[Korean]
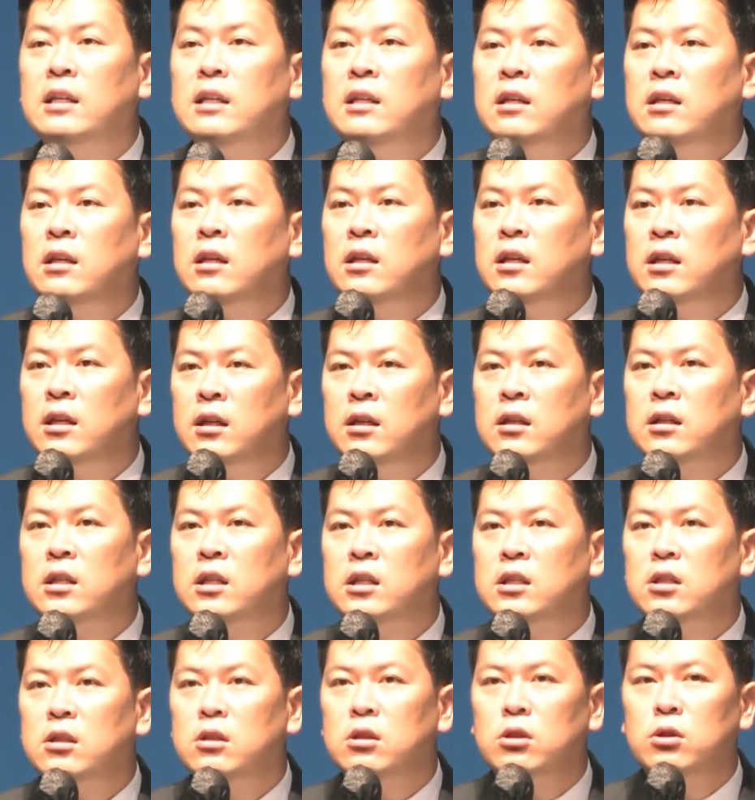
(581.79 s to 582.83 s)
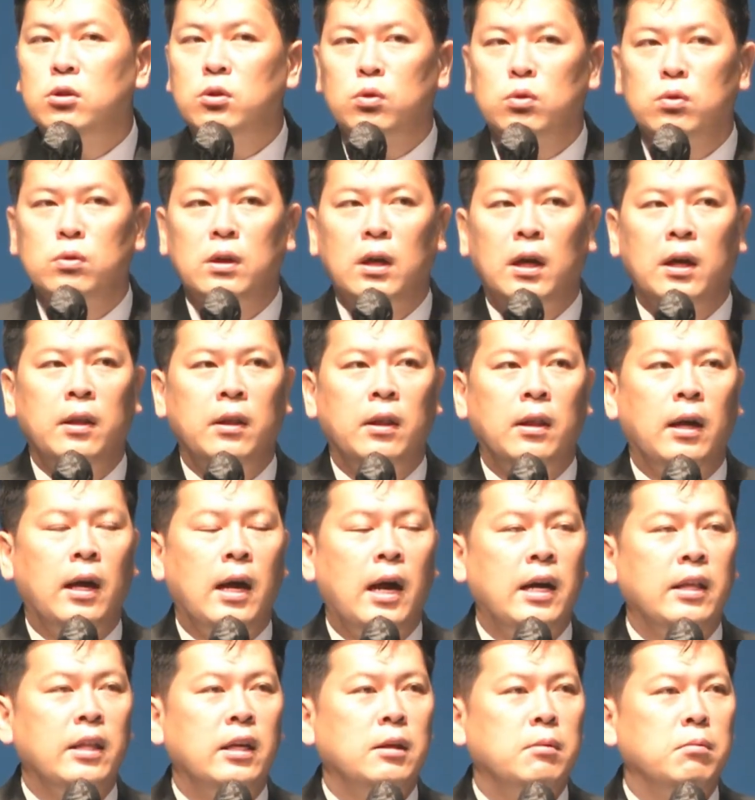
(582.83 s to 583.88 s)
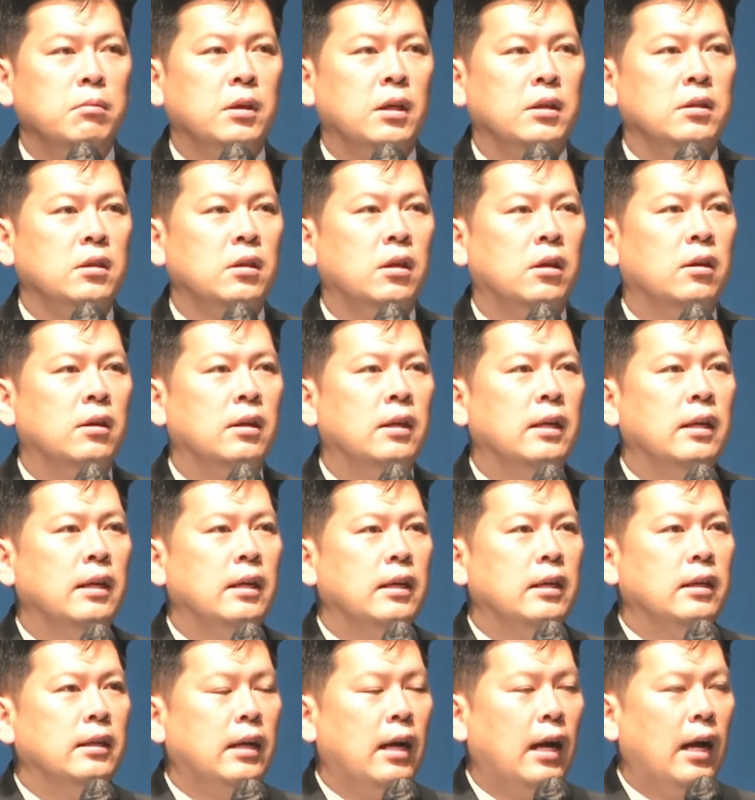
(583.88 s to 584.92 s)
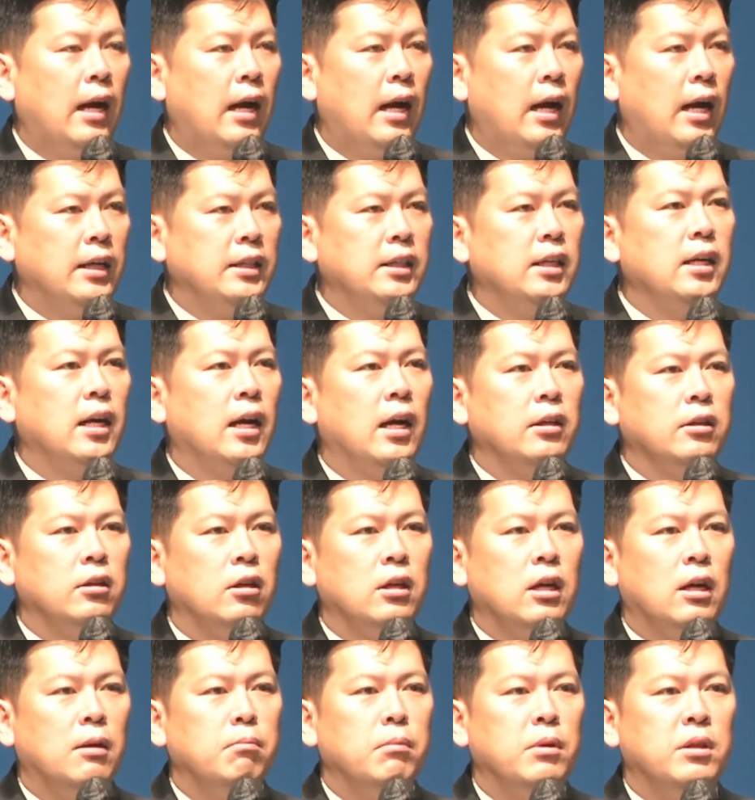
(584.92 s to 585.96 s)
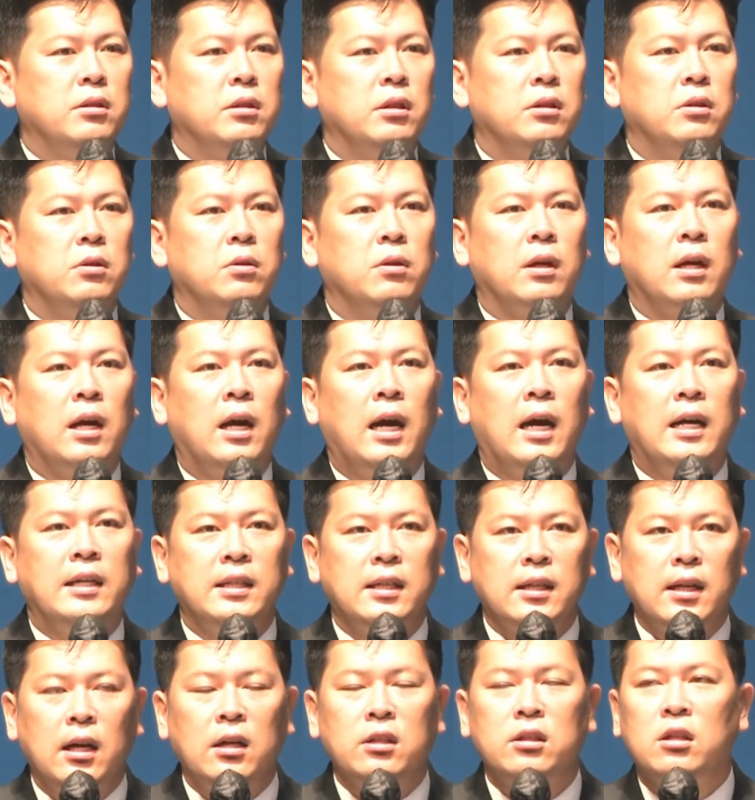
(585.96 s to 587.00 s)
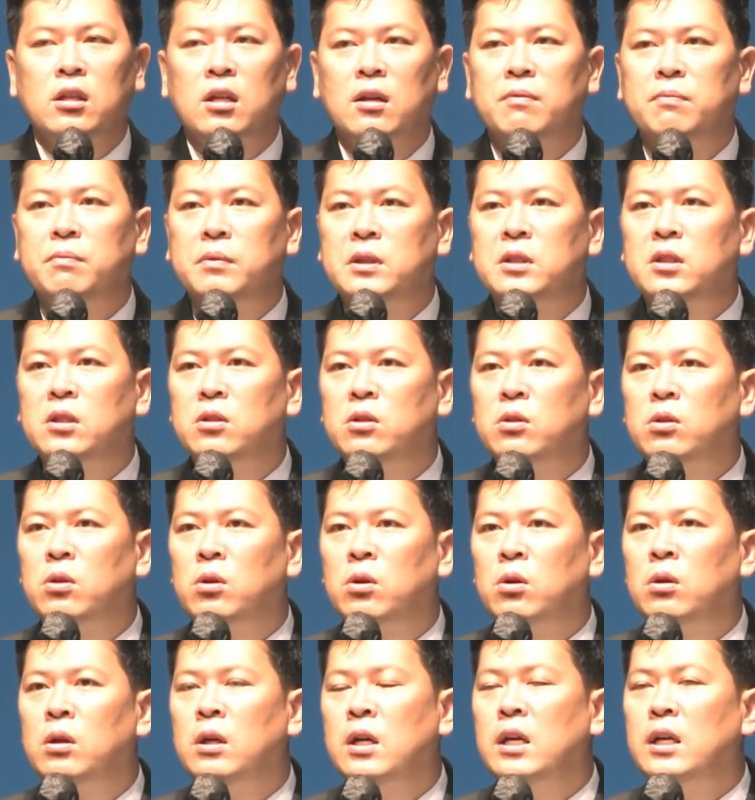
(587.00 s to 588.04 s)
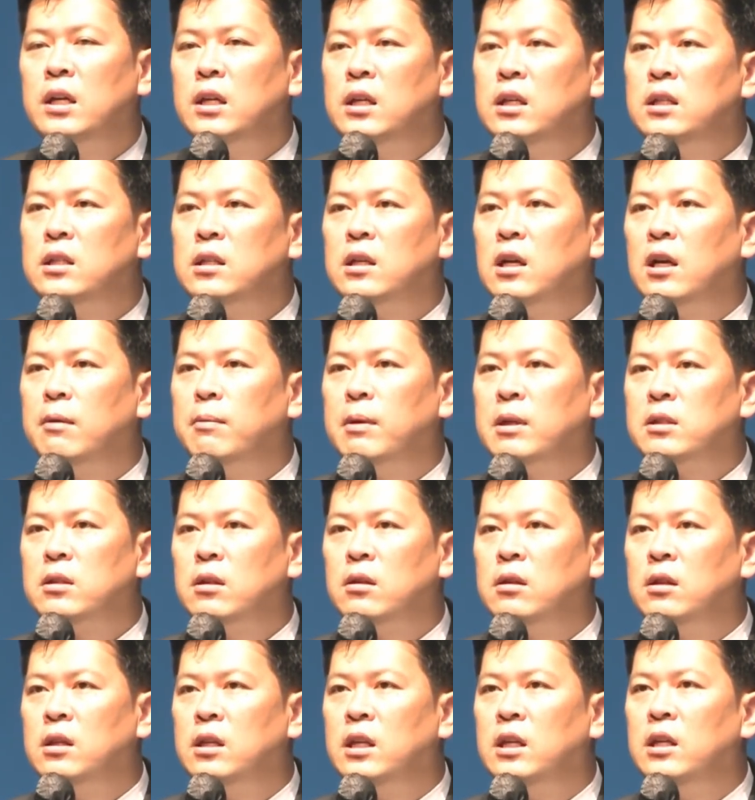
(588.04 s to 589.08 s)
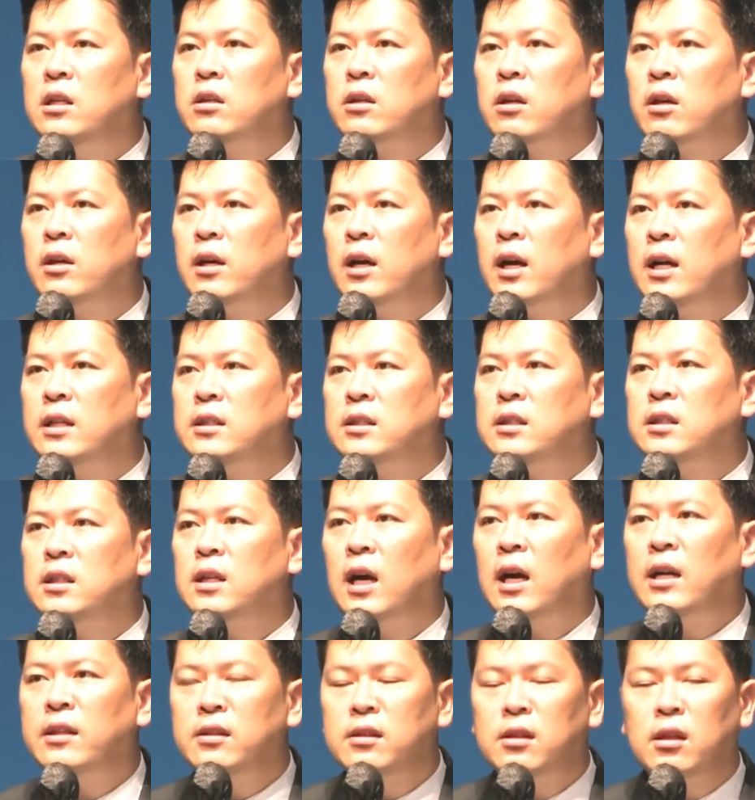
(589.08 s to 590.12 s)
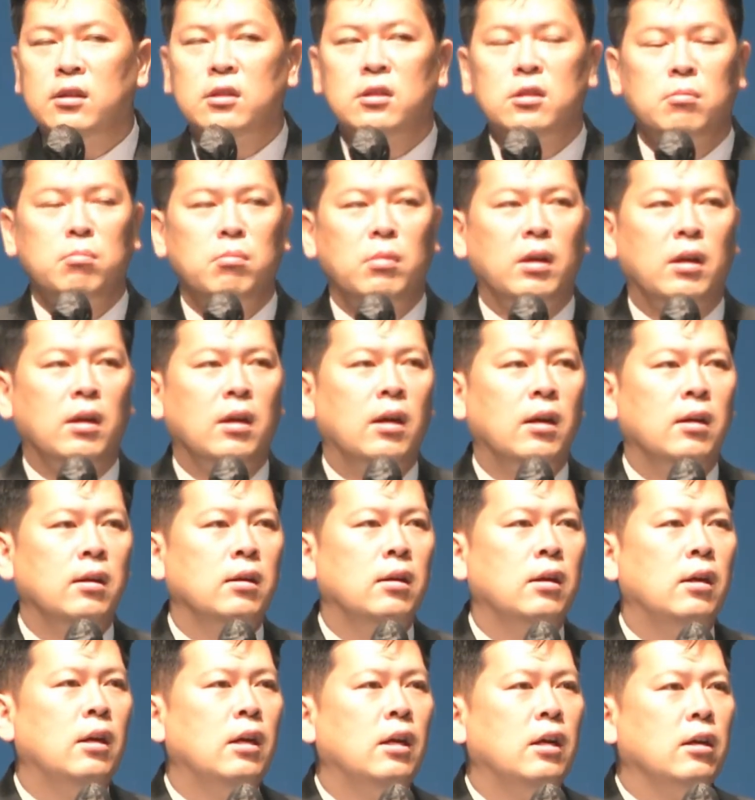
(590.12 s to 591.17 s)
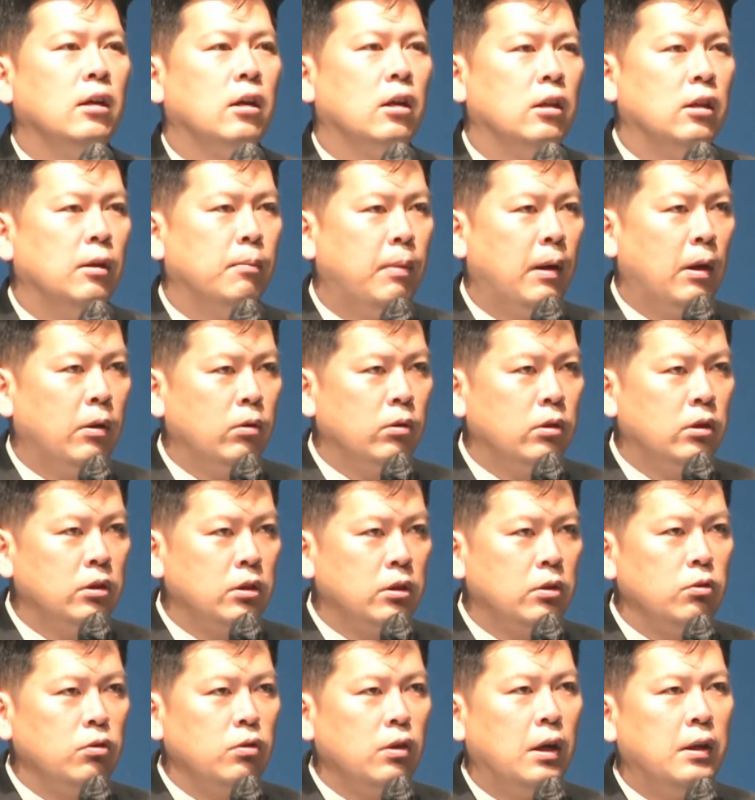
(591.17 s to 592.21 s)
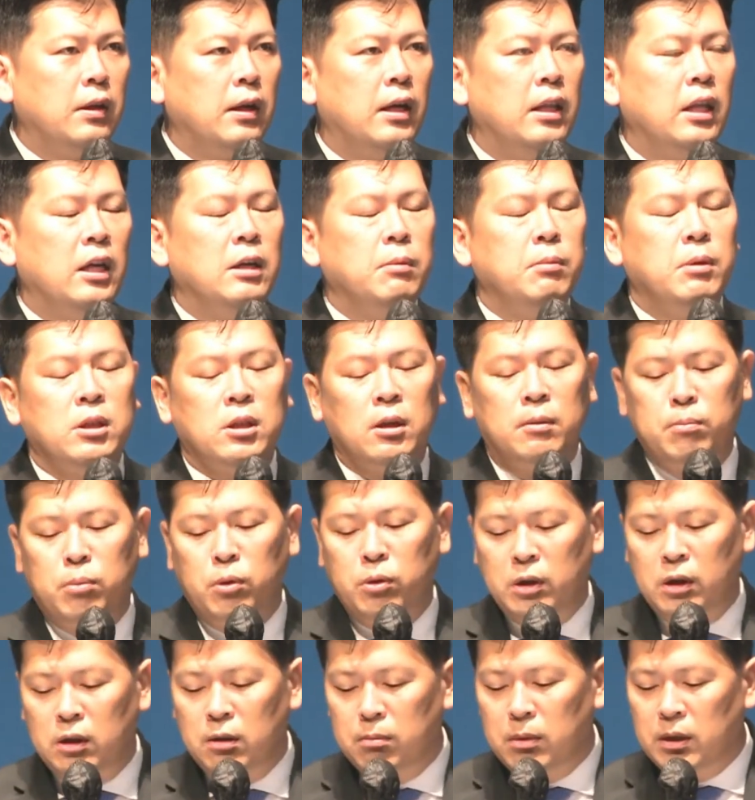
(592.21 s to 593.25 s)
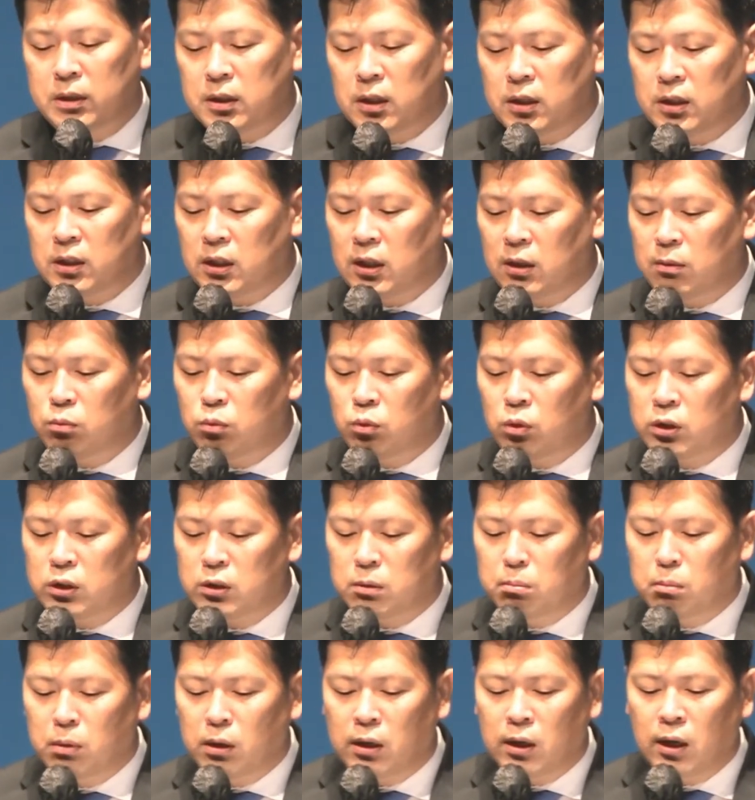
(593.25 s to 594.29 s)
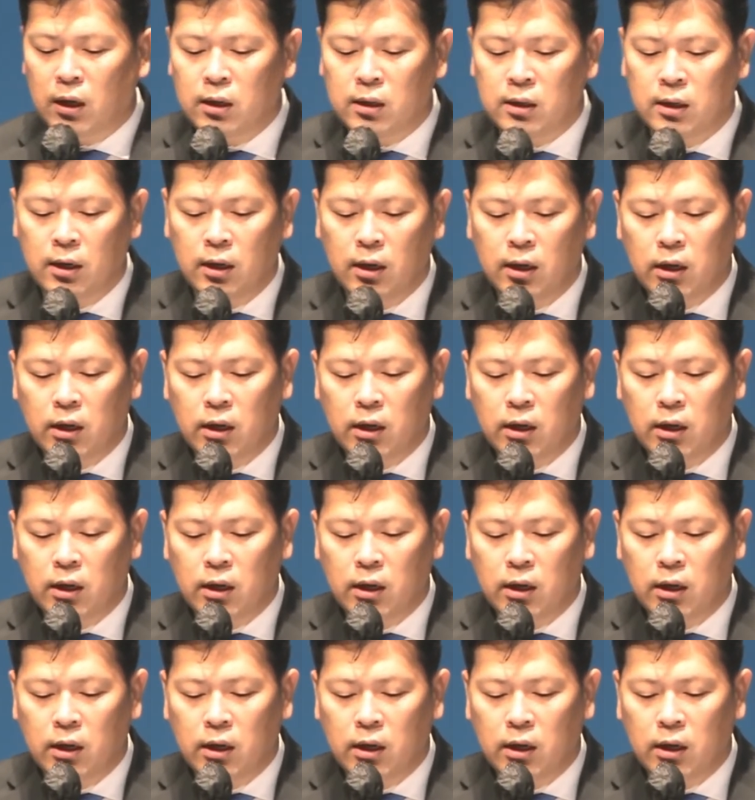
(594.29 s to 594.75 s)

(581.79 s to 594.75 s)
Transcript: 이 일으키시는 순간 하나님께서 가장 강력한 메시지로, 가장 강력한 비전으로 이스라엘 백성을 일으켜야 하지 않겠습니까? 그런데 바로 그 순간 하나님의 선포되는 메시지가 무엇입니까?